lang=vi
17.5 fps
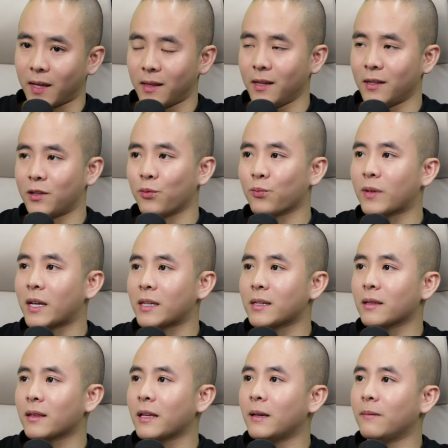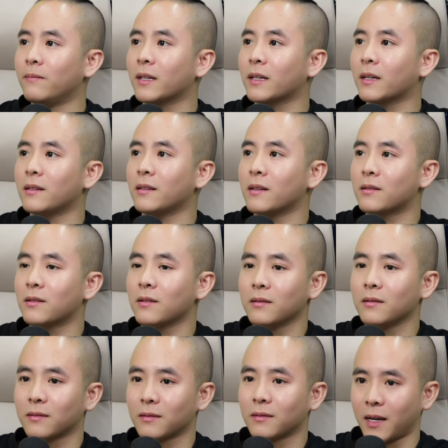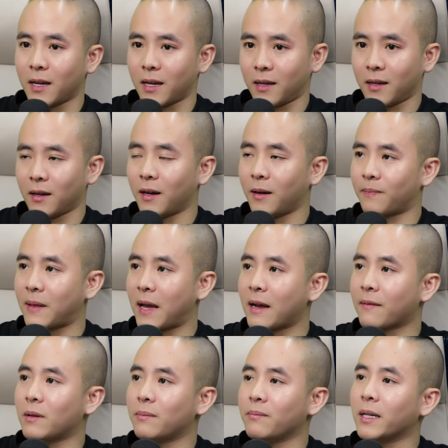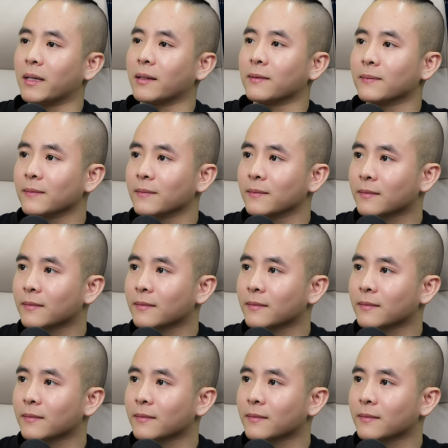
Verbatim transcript: đấy thì chúng ta sẽ tìm những cái nhân sự để hợp tác với mình